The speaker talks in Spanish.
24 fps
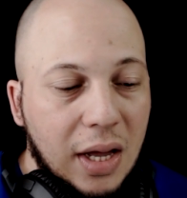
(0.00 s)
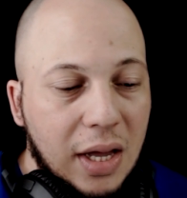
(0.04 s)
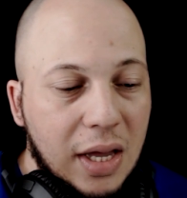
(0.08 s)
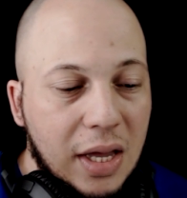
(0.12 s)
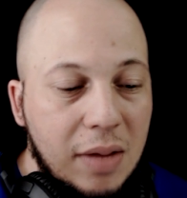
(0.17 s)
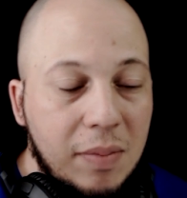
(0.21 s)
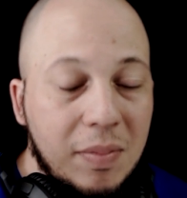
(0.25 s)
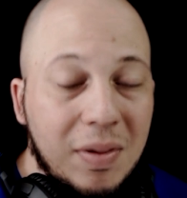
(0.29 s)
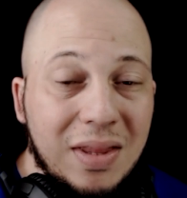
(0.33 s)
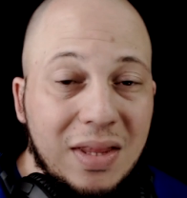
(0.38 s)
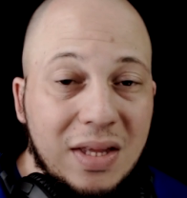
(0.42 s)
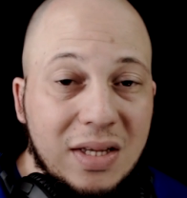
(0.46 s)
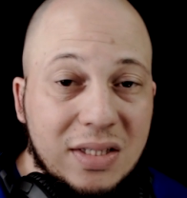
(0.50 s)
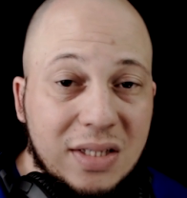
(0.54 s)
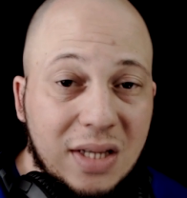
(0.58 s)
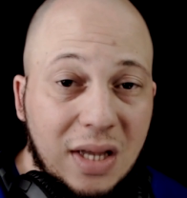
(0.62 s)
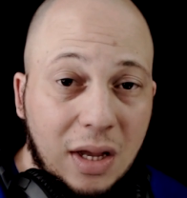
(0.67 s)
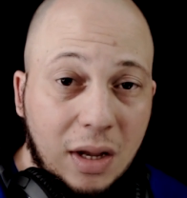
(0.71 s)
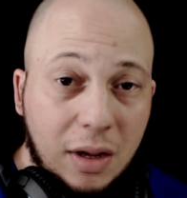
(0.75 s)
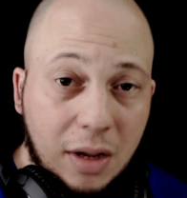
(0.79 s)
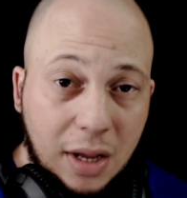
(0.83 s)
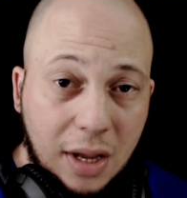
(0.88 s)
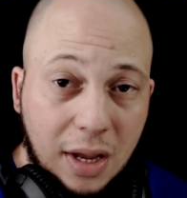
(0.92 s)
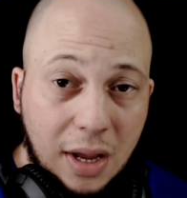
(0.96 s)
y me
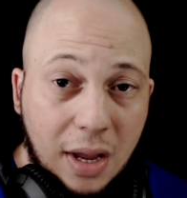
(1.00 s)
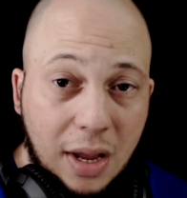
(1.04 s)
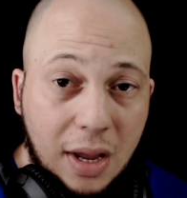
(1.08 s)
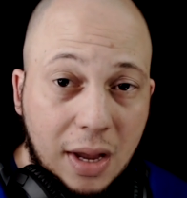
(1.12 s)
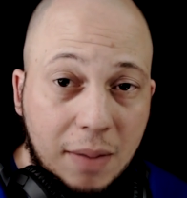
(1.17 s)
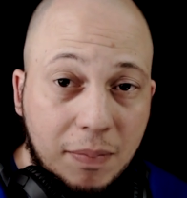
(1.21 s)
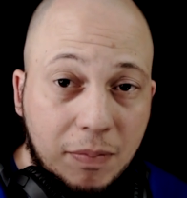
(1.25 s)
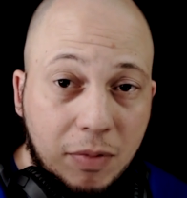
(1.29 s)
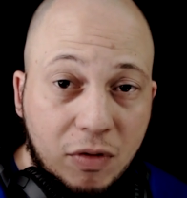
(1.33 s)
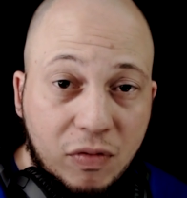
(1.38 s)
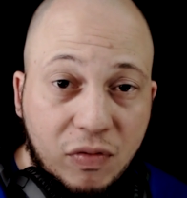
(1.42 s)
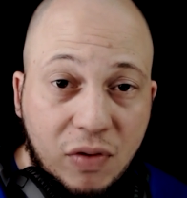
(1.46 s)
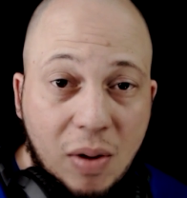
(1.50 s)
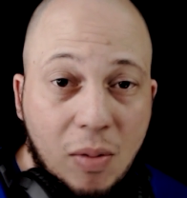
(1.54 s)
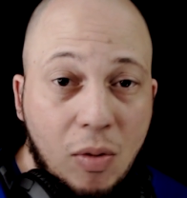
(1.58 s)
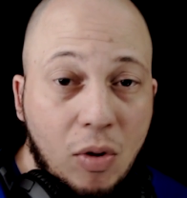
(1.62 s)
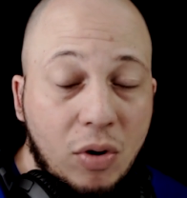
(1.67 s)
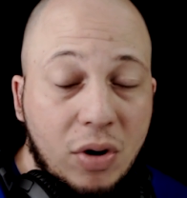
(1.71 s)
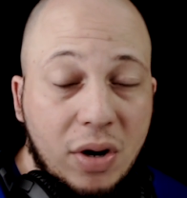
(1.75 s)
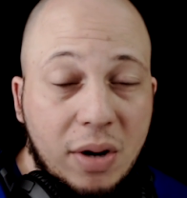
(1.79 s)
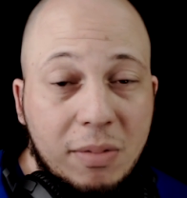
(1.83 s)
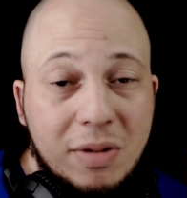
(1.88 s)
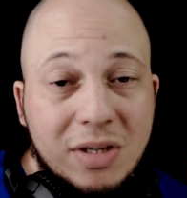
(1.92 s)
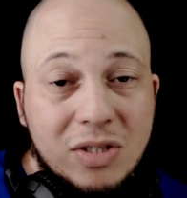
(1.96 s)
dice, eh, por
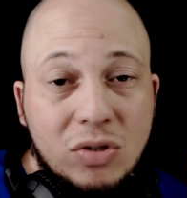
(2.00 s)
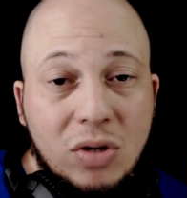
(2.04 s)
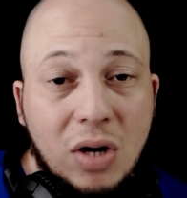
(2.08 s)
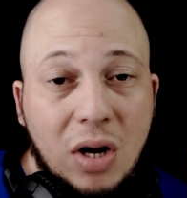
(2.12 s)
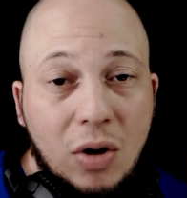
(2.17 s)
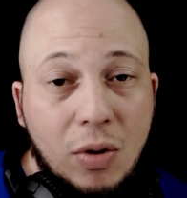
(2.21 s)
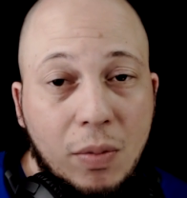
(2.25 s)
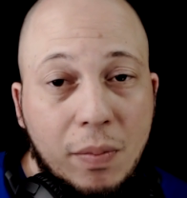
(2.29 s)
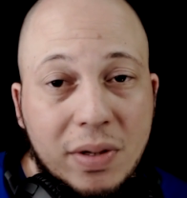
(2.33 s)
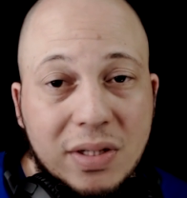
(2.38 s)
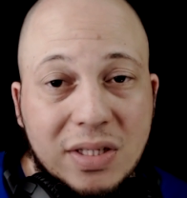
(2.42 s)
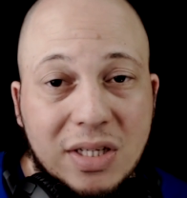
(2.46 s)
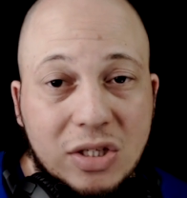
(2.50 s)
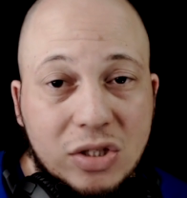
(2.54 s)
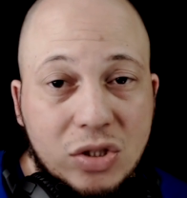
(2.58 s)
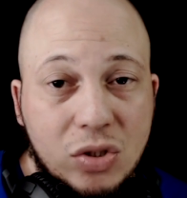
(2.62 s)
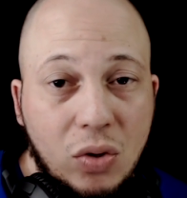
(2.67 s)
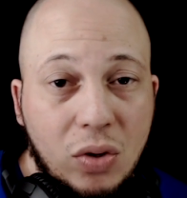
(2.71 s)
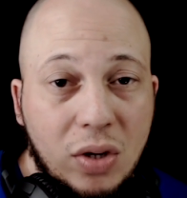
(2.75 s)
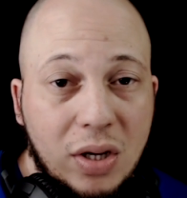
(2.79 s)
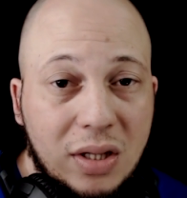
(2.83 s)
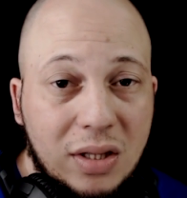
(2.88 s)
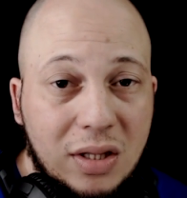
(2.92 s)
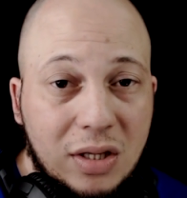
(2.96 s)
favor, revise una
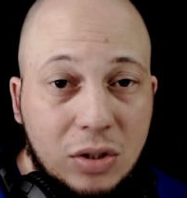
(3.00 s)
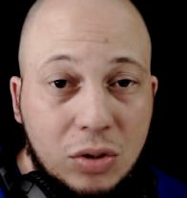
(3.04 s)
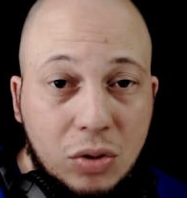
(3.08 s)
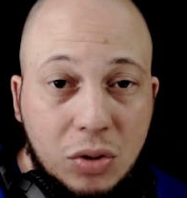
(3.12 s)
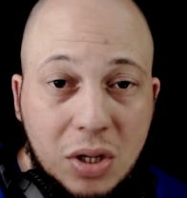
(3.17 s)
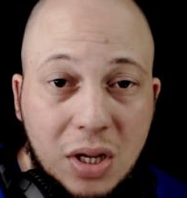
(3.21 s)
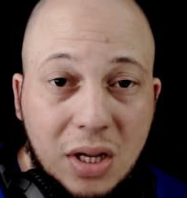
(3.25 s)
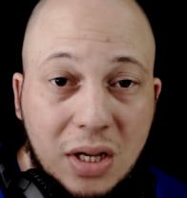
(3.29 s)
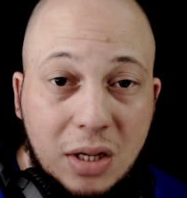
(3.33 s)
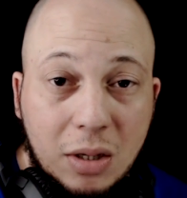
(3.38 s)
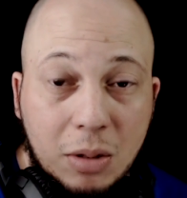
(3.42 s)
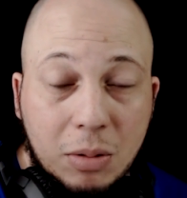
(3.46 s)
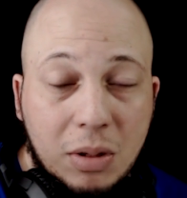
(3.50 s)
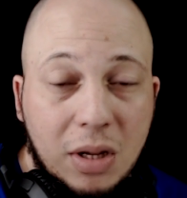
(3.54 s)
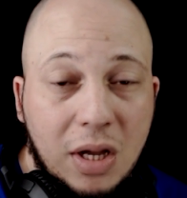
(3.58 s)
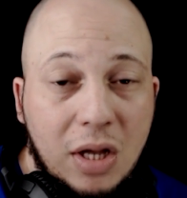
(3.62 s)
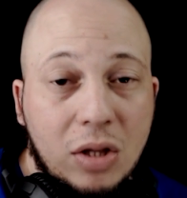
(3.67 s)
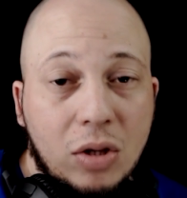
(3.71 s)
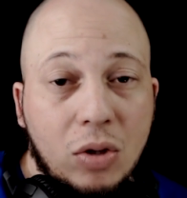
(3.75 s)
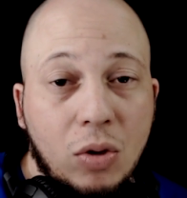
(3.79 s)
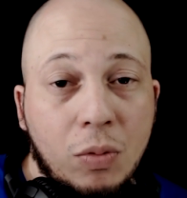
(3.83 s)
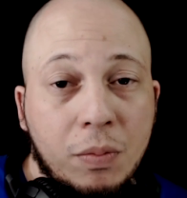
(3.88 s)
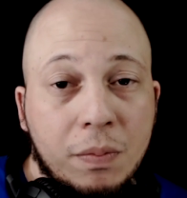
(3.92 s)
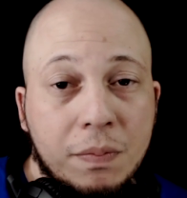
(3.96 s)
conversación que te estoy
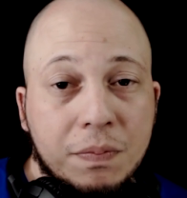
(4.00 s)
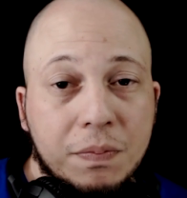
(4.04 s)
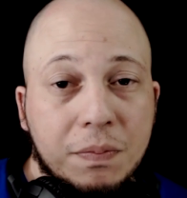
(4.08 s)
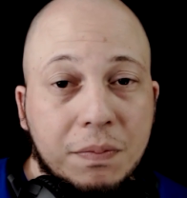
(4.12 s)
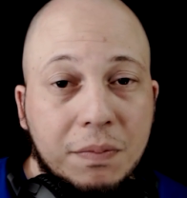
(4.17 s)
escribiendo